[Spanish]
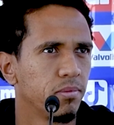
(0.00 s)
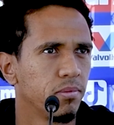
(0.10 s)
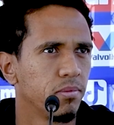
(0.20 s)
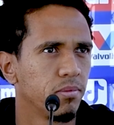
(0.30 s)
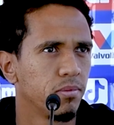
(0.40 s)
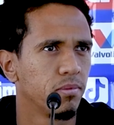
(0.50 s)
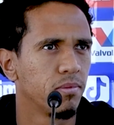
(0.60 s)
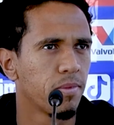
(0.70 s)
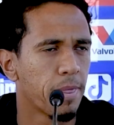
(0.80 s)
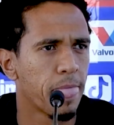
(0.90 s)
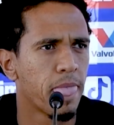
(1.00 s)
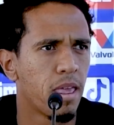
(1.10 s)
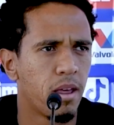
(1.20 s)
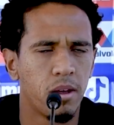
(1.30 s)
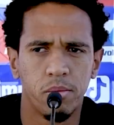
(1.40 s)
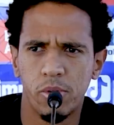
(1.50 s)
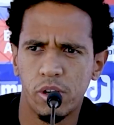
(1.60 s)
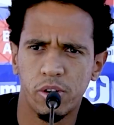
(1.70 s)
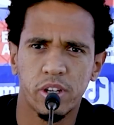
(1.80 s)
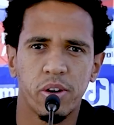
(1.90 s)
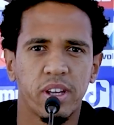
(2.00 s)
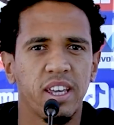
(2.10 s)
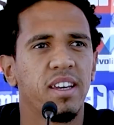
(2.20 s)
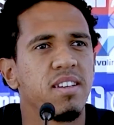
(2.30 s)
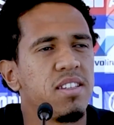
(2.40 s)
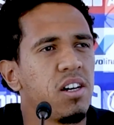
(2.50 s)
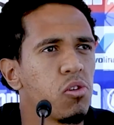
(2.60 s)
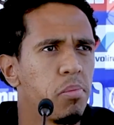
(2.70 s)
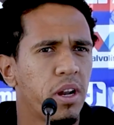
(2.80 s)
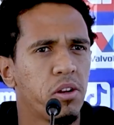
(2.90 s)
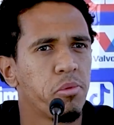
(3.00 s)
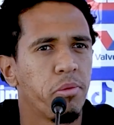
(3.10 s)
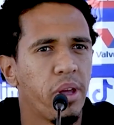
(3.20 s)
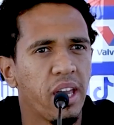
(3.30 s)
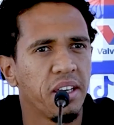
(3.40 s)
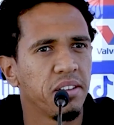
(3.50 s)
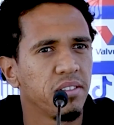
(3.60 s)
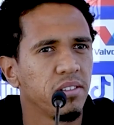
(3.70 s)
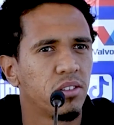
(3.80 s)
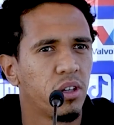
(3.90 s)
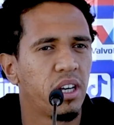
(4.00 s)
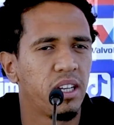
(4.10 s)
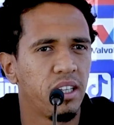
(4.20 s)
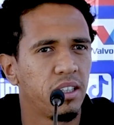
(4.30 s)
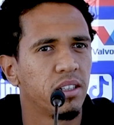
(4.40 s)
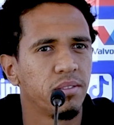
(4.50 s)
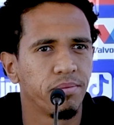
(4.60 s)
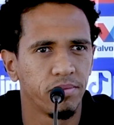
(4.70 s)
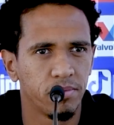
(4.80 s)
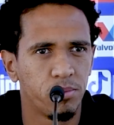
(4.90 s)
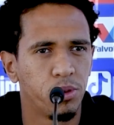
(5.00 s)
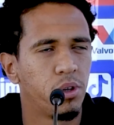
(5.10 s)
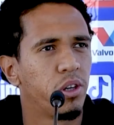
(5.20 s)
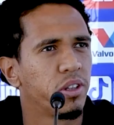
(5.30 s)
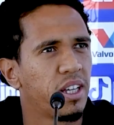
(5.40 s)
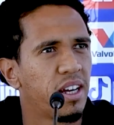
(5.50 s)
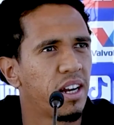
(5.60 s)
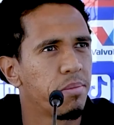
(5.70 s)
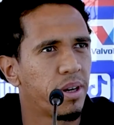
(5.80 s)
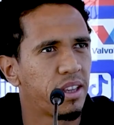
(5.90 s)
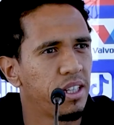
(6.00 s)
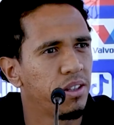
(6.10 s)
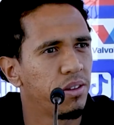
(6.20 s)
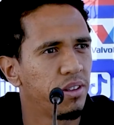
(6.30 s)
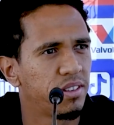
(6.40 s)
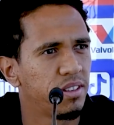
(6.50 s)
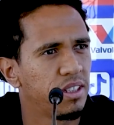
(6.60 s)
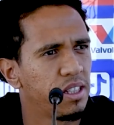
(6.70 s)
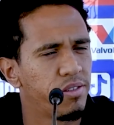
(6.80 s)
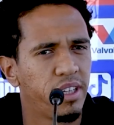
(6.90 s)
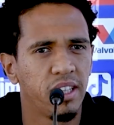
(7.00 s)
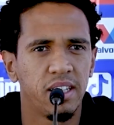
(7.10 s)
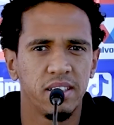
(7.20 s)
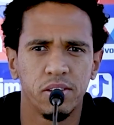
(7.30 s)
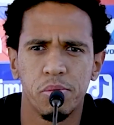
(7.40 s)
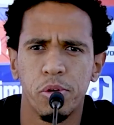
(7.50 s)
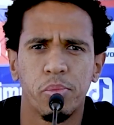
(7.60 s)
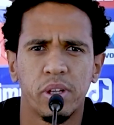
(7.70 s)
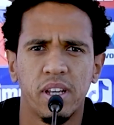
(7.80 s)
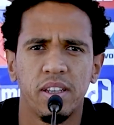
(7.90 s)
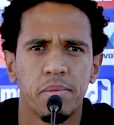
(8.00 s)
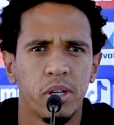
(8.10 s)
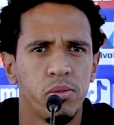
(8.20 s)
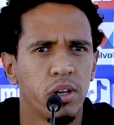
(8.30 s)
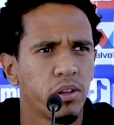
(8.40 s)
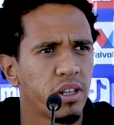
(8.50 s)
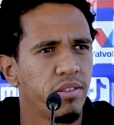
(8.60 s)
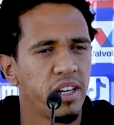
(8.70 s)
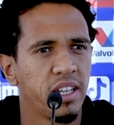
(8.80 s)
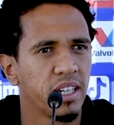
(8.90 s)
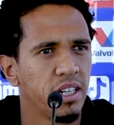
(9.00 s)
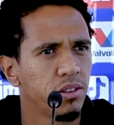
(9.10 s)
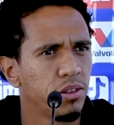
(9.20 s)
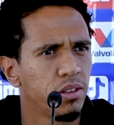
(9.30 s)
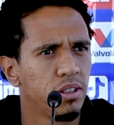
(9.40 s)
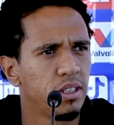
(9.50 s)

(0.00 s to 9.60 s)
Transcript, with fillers: también para Olimpia. Bueno, yo creo que se han acoplado muy bien. Solani pudo anotar el partido, ese vida, eso es muy importante para un jugador que viene llegando.